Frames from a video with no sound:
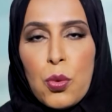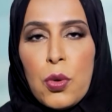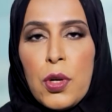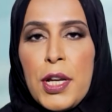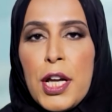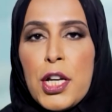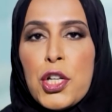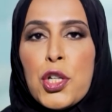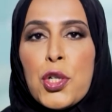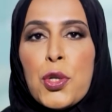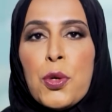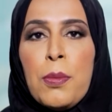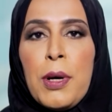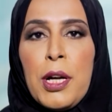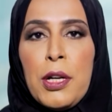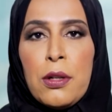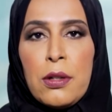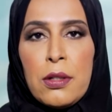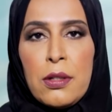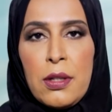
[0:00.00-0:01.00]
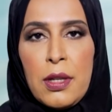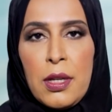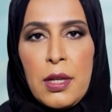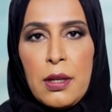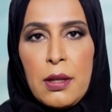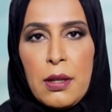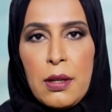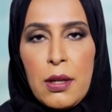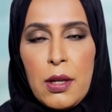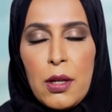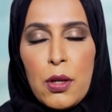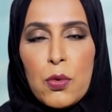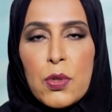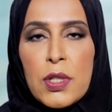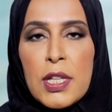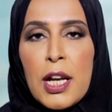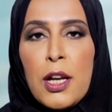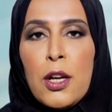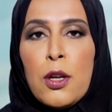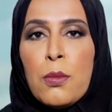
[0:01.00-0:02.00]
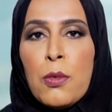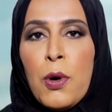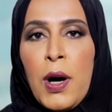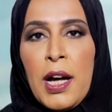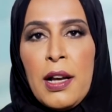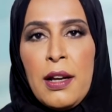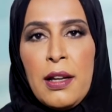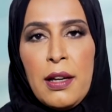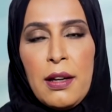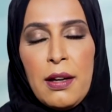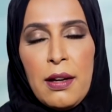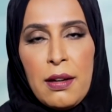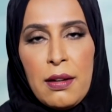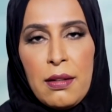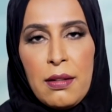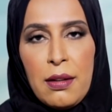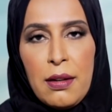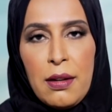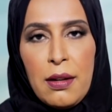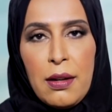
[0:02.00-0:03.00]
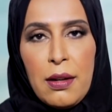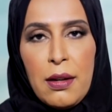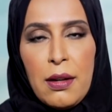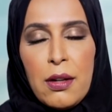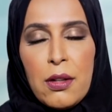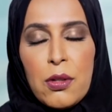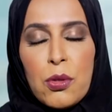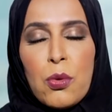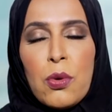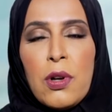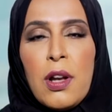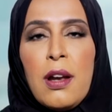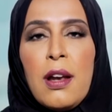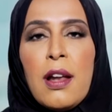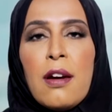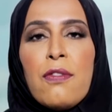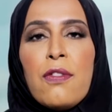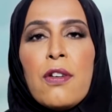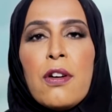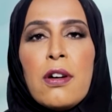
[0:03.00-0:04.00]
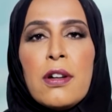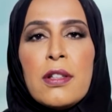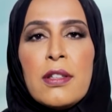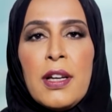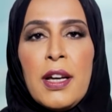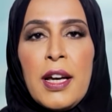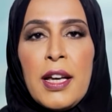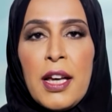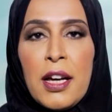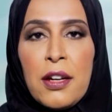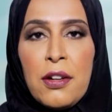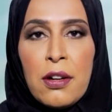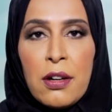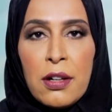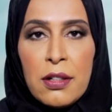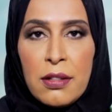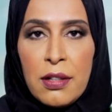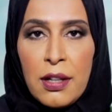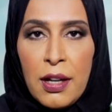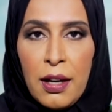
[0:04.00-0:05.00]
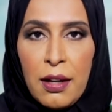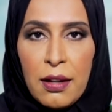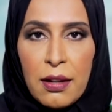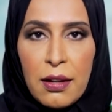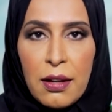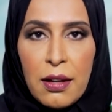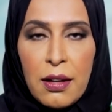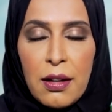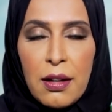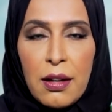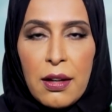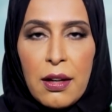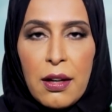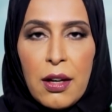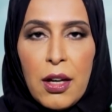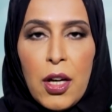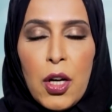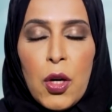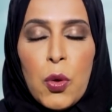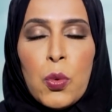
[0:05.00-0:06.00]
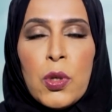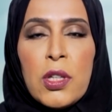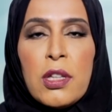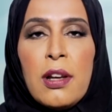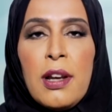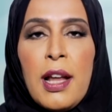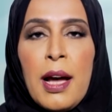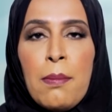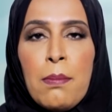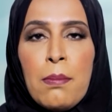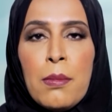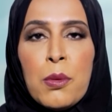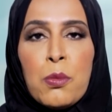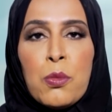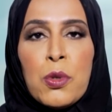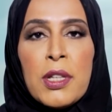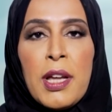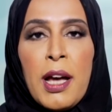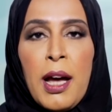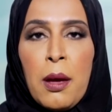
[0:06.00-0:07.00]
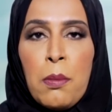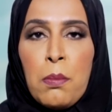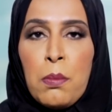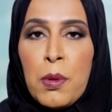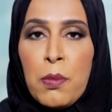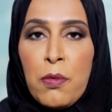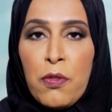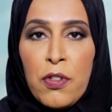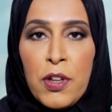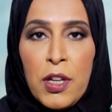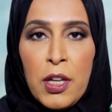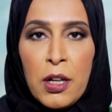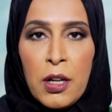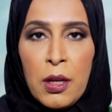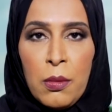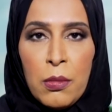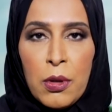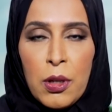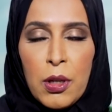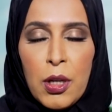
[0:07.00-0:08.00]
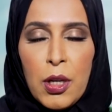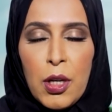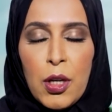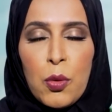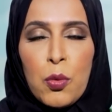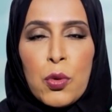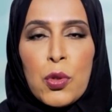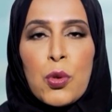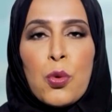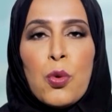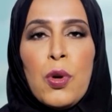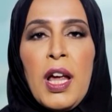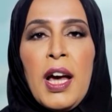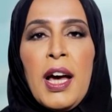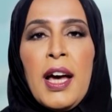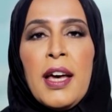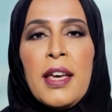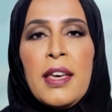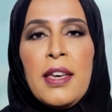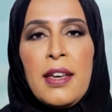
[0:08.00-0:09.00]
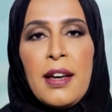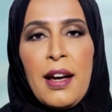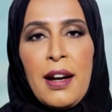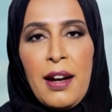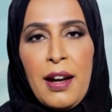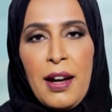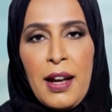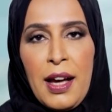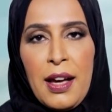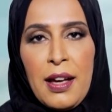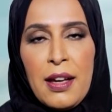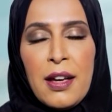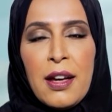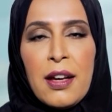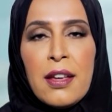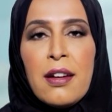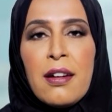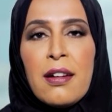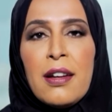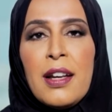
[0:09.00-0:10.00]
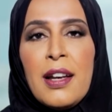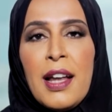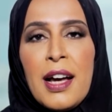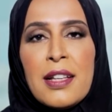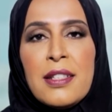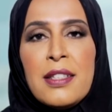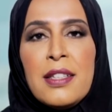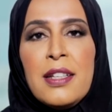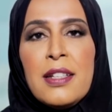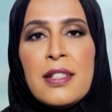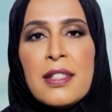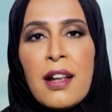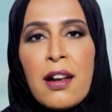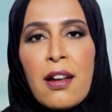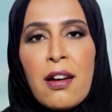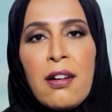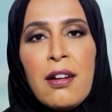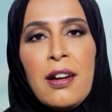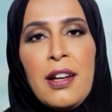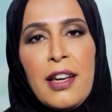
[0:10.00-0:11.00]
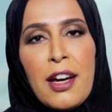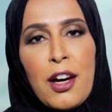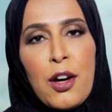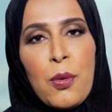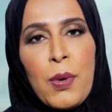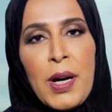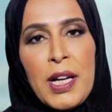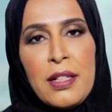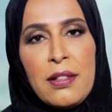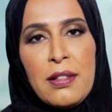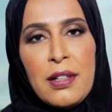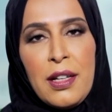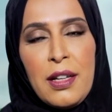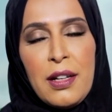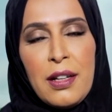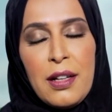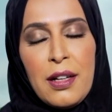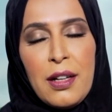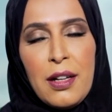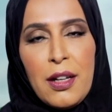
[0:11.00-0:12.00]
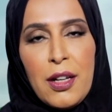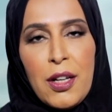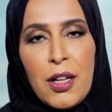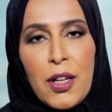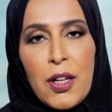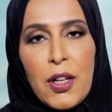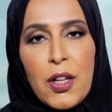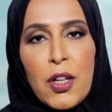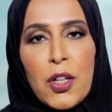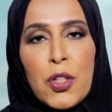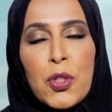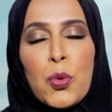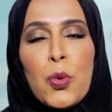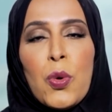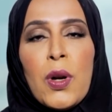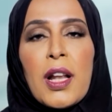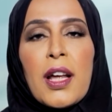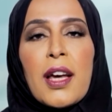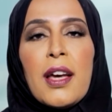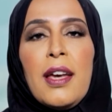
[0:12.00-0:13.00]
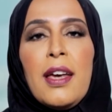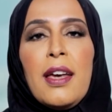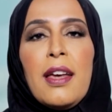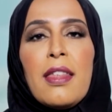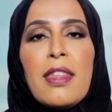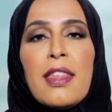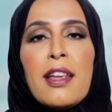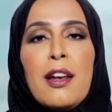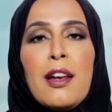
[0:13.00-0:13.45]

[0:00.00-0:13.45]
ودشوا بناتي سلموا عليها تقول إلا فات حياداتها وتلمم وتحبب فيهم وتقول حي الله عيال العزيز الغالي يا خويتي تقول غيث